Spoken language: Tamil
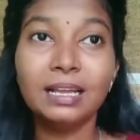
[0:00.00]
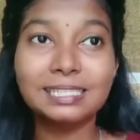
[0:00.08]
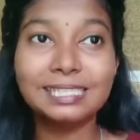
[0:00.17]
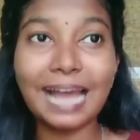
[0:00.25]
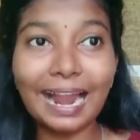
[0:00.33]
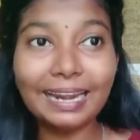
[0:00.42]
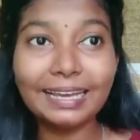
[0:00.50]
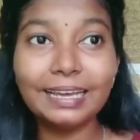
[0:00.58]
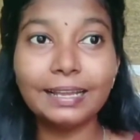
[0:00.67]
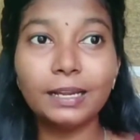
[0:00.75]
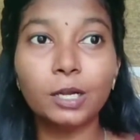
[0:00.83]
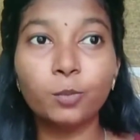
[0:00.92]
சேடா
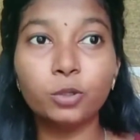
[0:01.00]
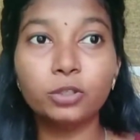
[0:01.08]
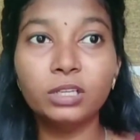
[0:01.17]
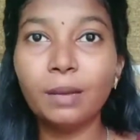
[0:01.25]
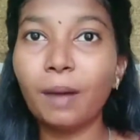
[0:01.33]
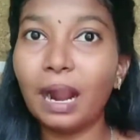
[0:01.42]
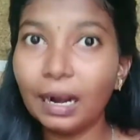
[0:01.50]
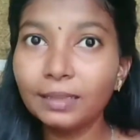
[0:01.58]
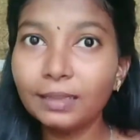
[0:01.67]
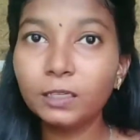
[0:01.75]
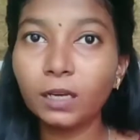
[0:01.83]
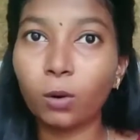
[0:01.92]
இருக்கும்போது நம்ம
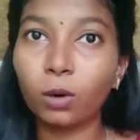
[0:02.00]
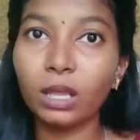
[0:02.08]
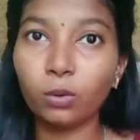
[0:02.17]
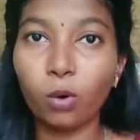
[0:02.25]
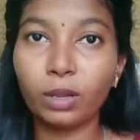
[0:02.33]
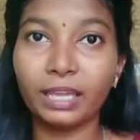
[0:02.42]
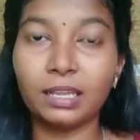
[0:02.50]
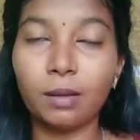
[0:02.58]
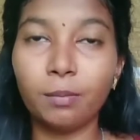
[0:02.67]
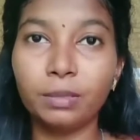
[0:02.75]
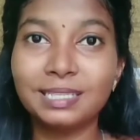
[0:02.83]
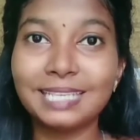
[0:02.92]
அழுதுட்டா கூட அது ஓகே
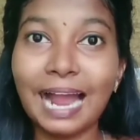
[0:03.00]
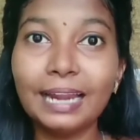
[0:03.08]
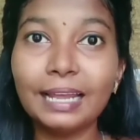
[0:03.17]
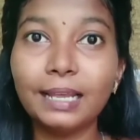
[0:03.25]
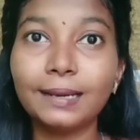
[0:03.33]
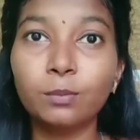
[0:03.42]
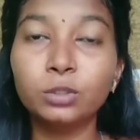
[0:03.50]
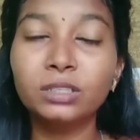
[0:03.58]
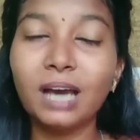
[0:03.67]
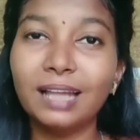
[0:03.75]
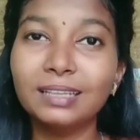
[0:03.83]
தான் பட் சேடா இருக்கும்போது